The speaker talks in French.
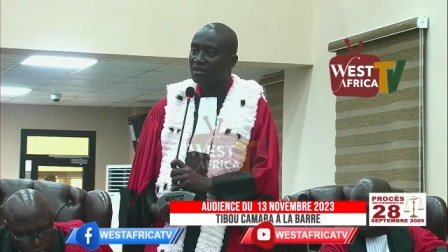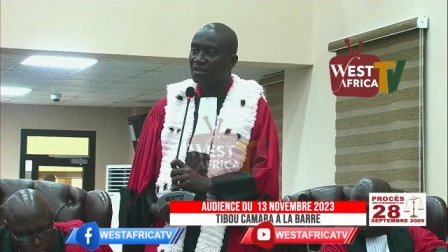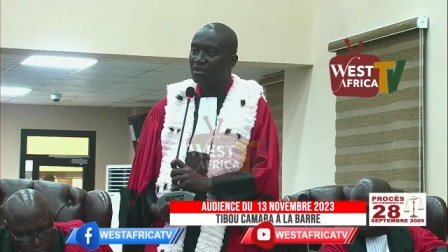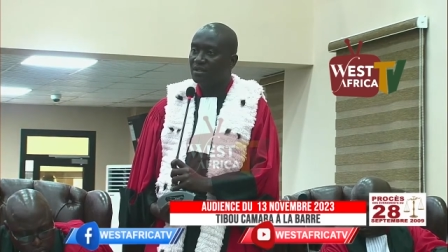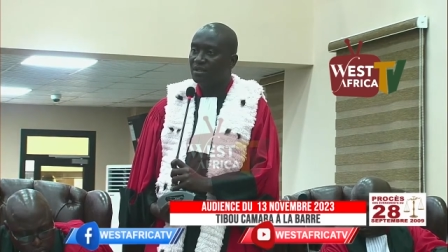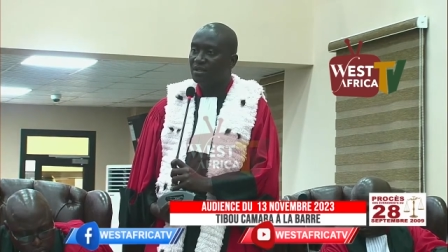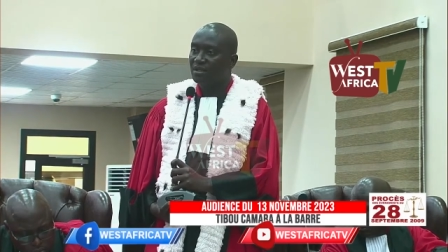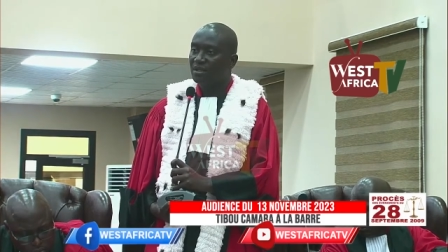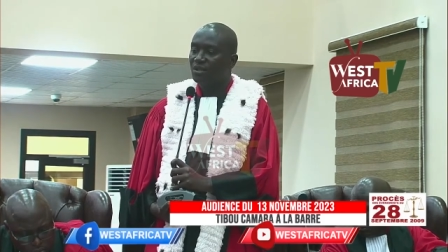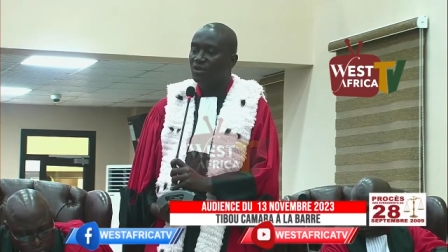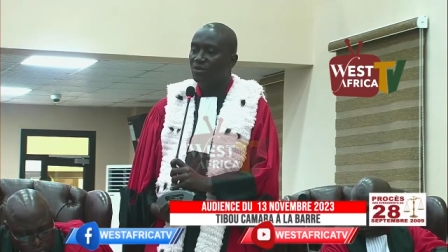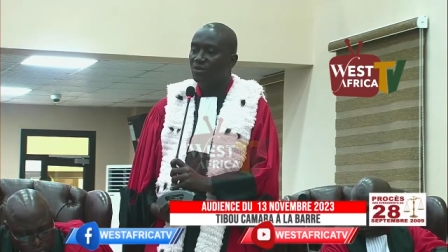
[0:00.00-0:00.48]

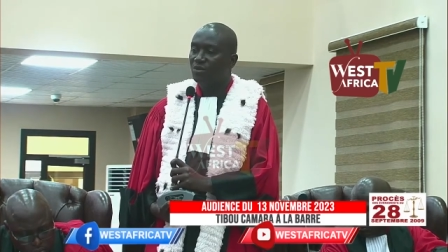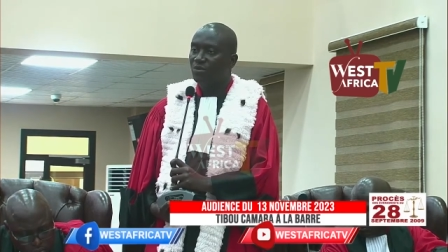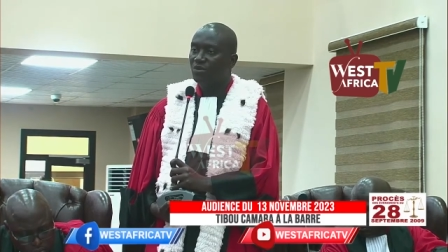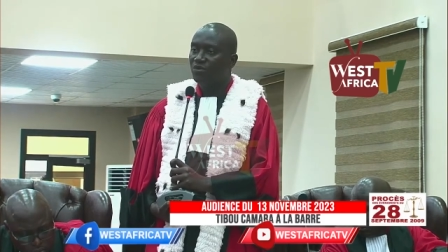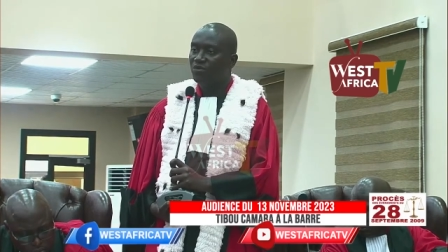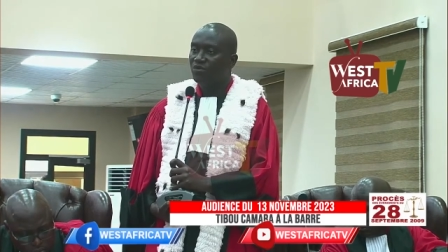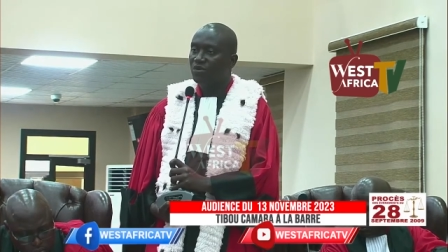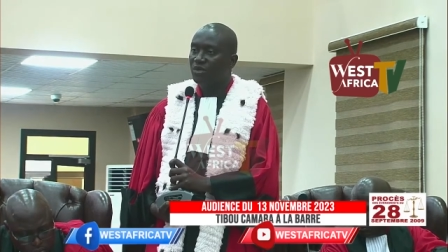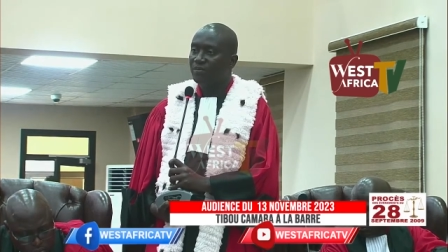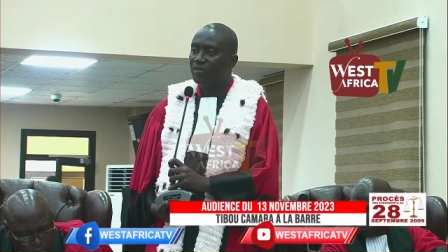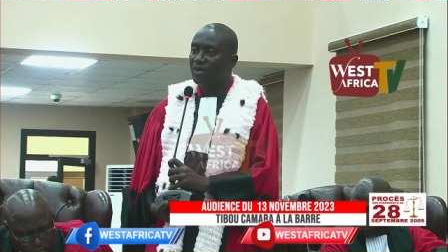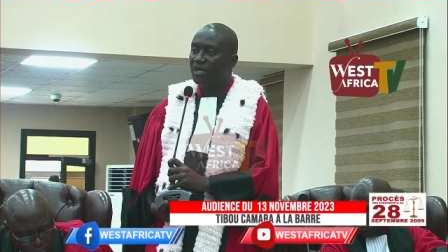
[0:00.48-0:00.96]
qu'il ne pouvait
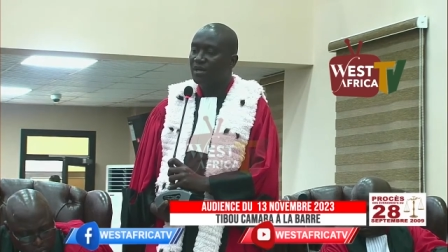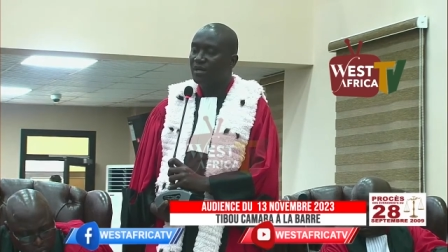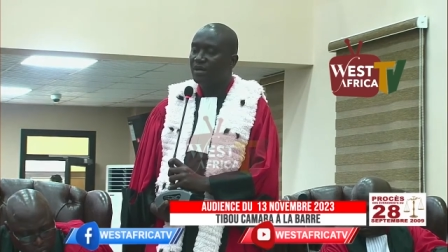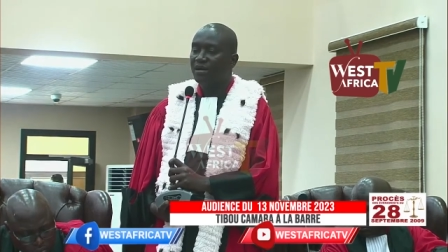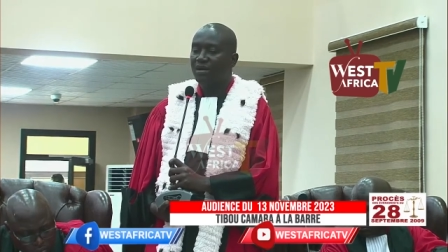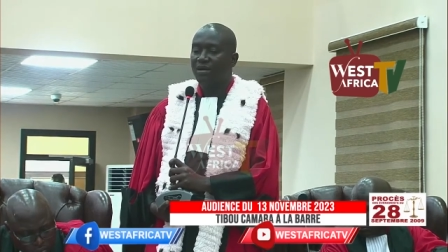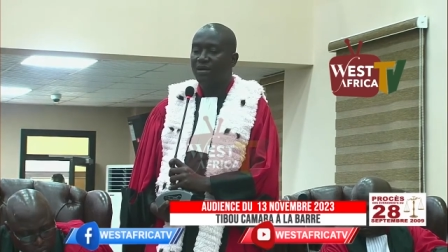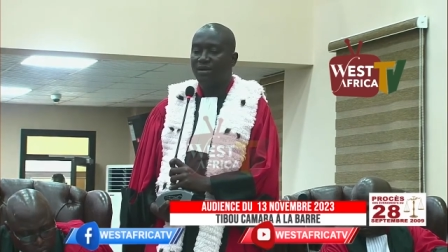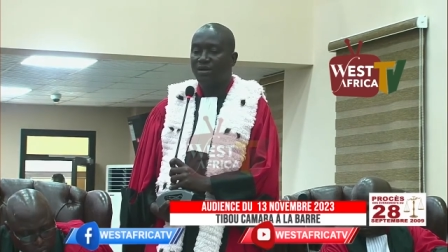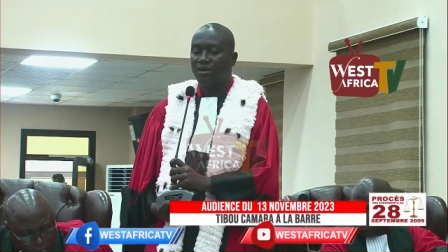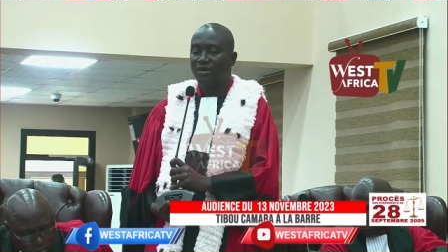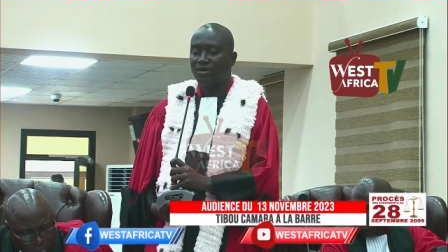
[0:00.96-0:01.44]
pas
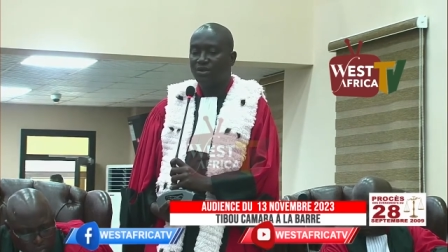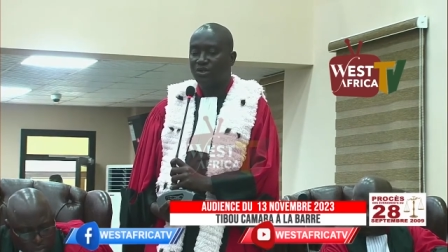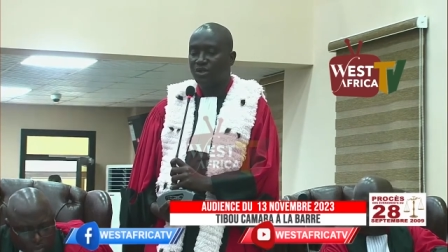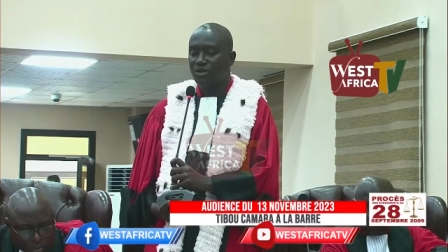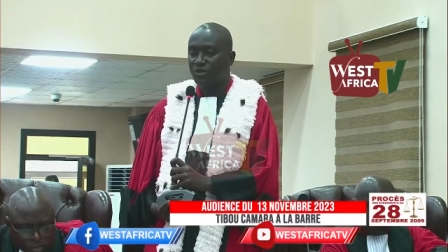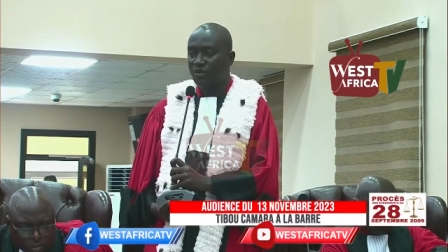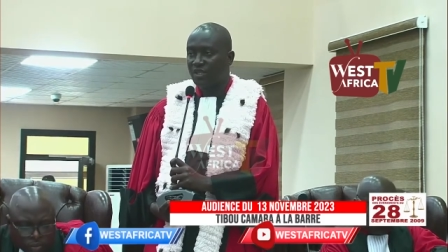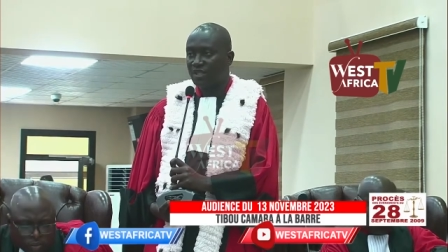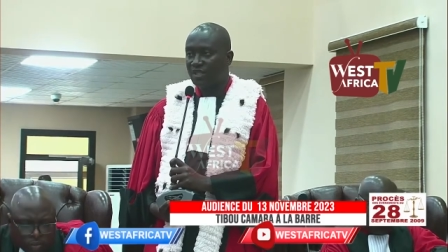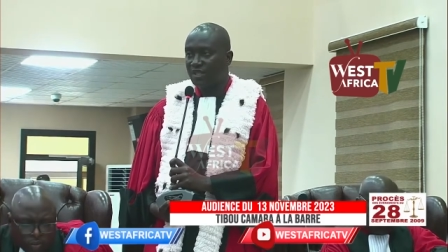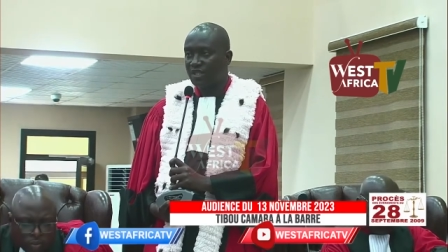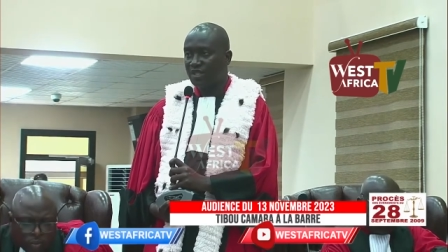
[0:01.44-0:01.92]

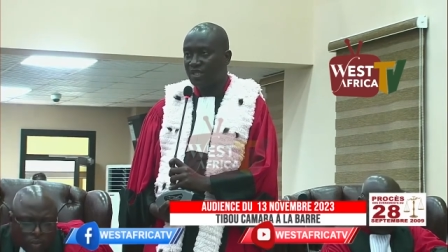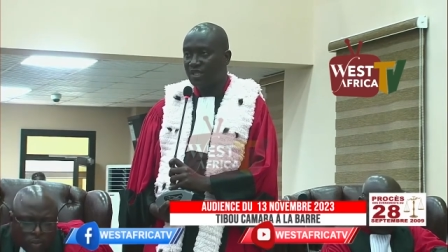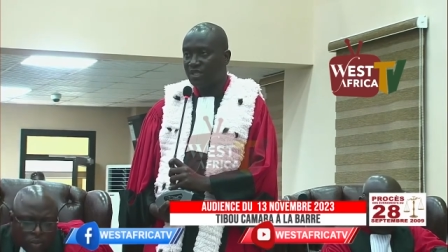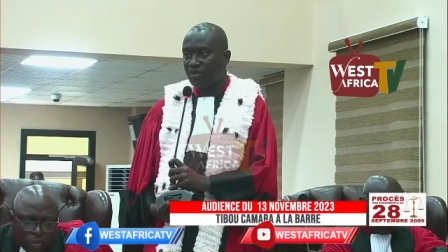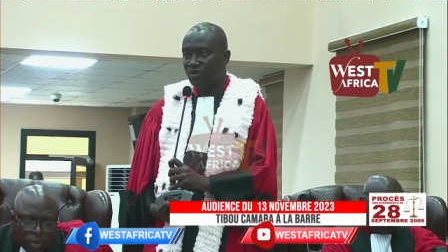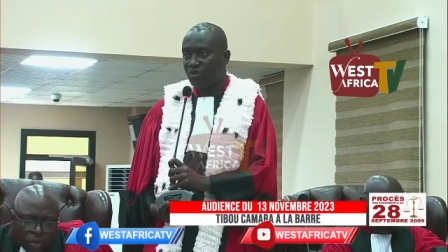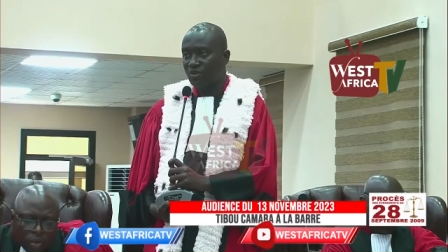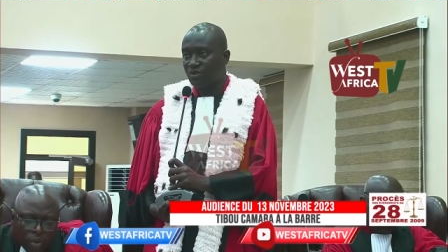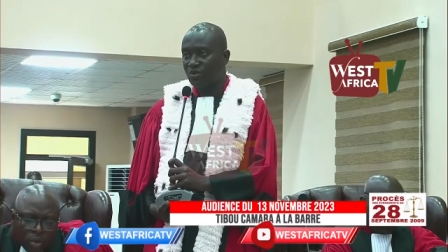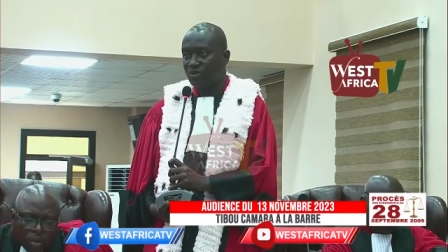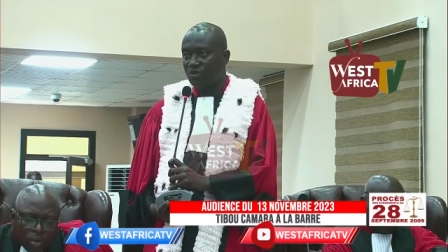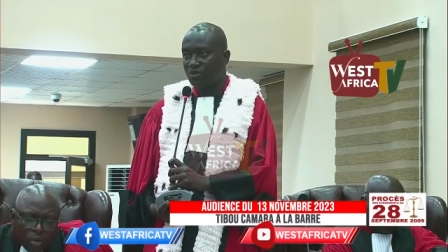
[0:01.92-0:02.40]
joindre les
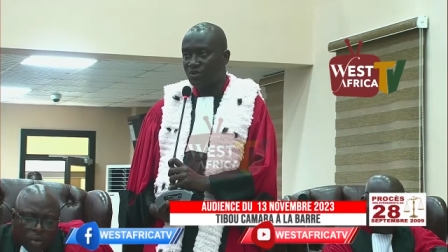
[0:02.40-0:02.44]
autres